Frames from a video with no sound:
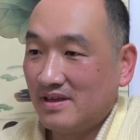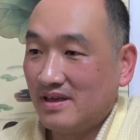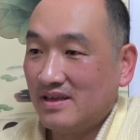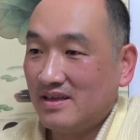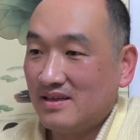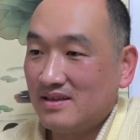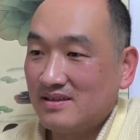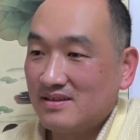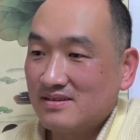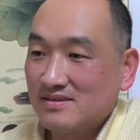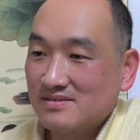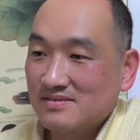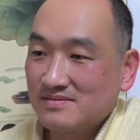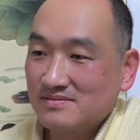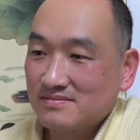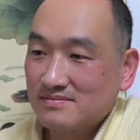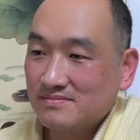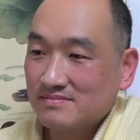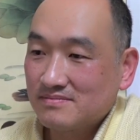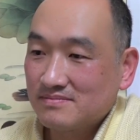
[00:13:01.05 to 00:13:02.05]
네.
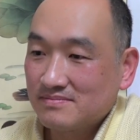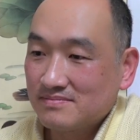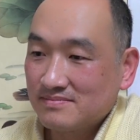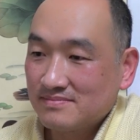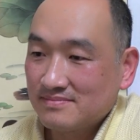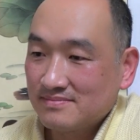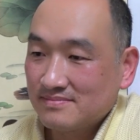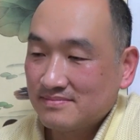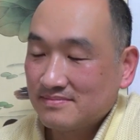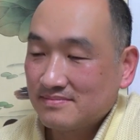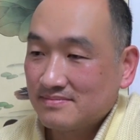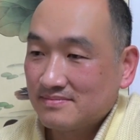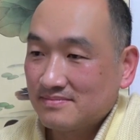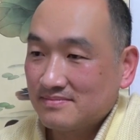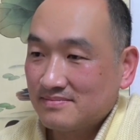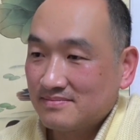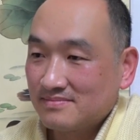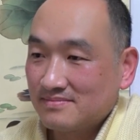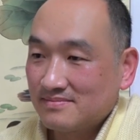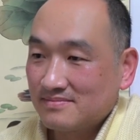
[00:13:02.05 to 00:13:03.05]
예,
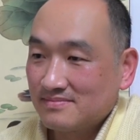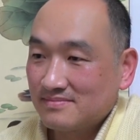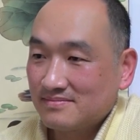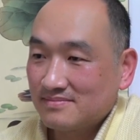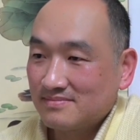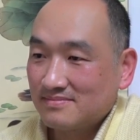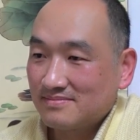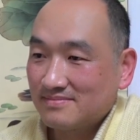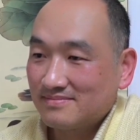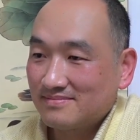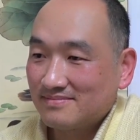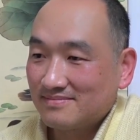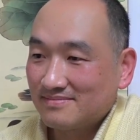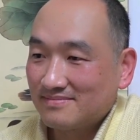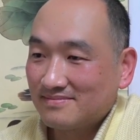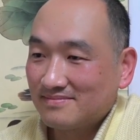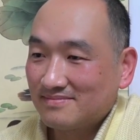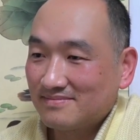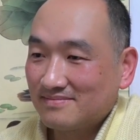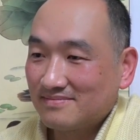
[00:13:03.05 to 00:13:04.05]
김영국님은 내
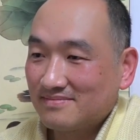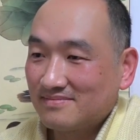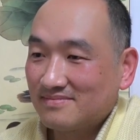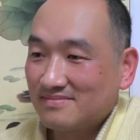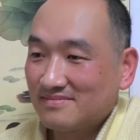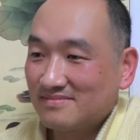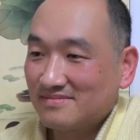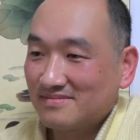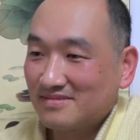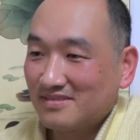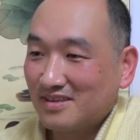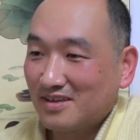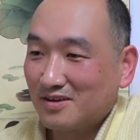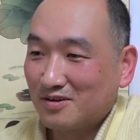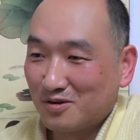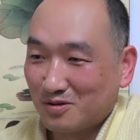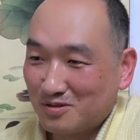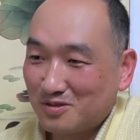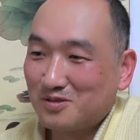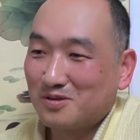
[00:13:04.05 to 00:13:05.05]
길로 간다.
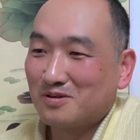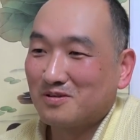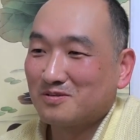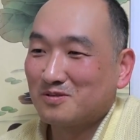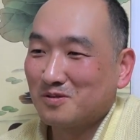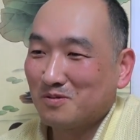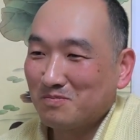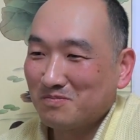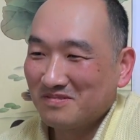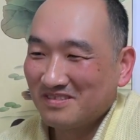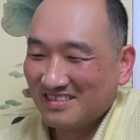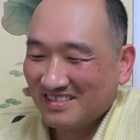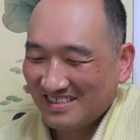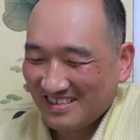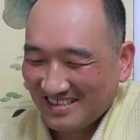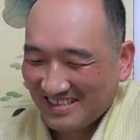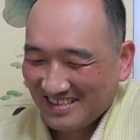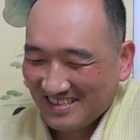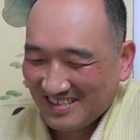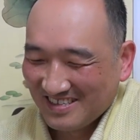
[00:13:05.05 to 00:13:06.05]
그렇죠. 네.
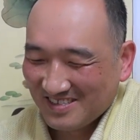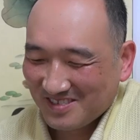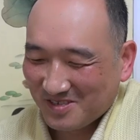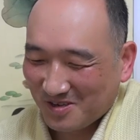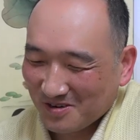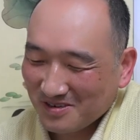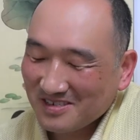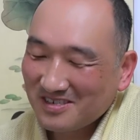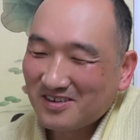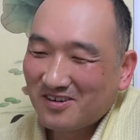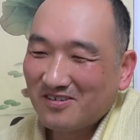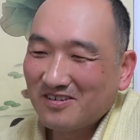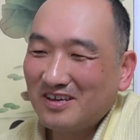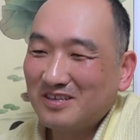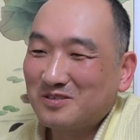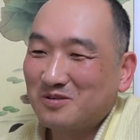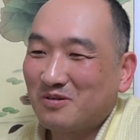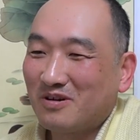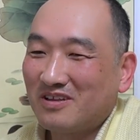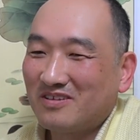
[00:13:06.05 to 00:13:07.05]
저는 그런
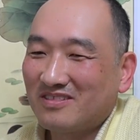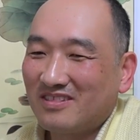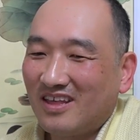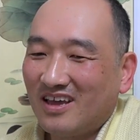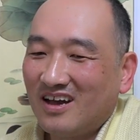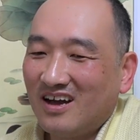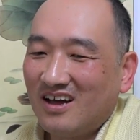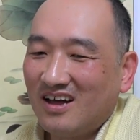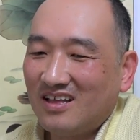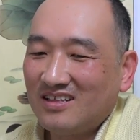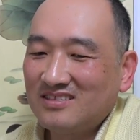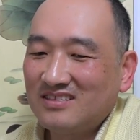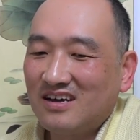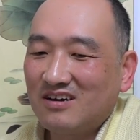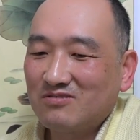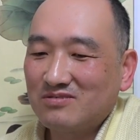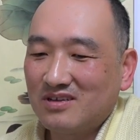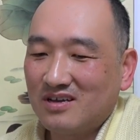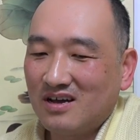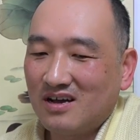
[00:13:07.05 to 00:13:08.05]
게 좋아요. 내가
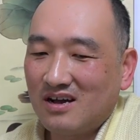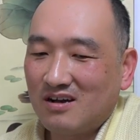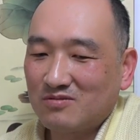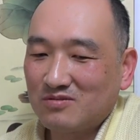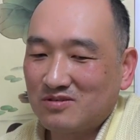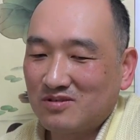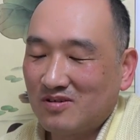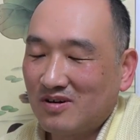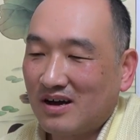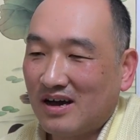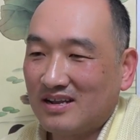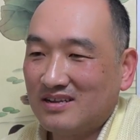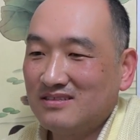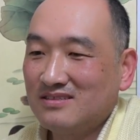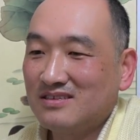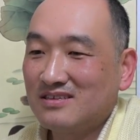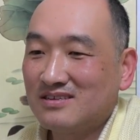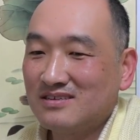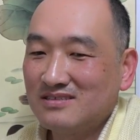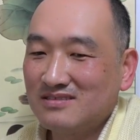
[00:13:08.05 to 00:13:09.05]
한다고 생각하고서
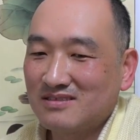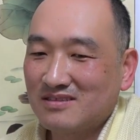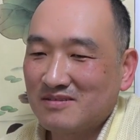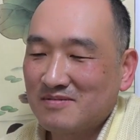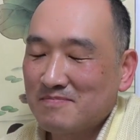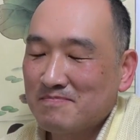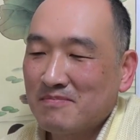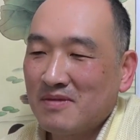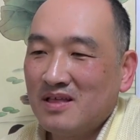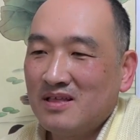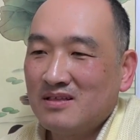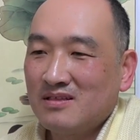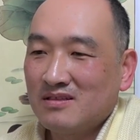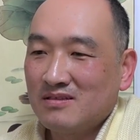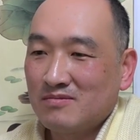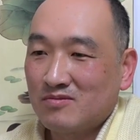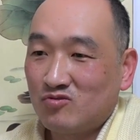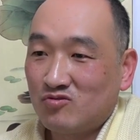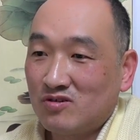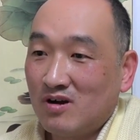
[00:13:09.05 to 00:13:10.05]
가는 길은
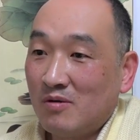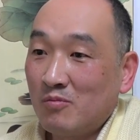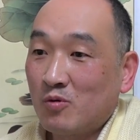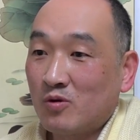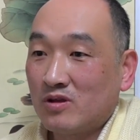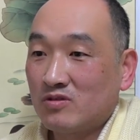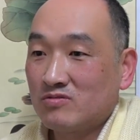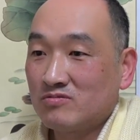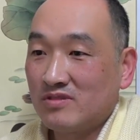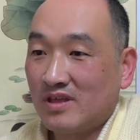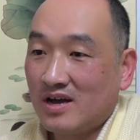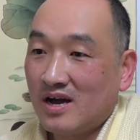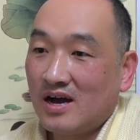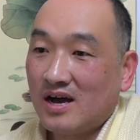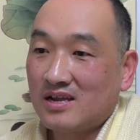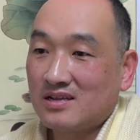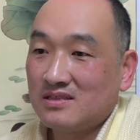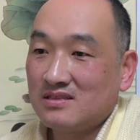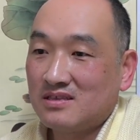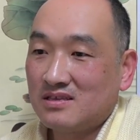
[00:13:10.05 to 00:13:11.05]
누가 뭐래도 내가
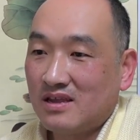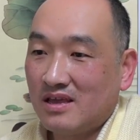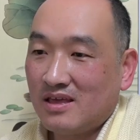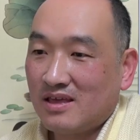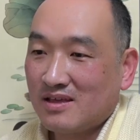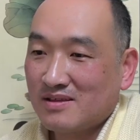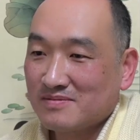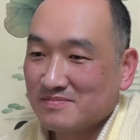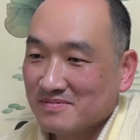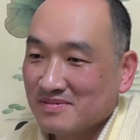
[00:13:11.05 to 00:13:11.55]
가는 길에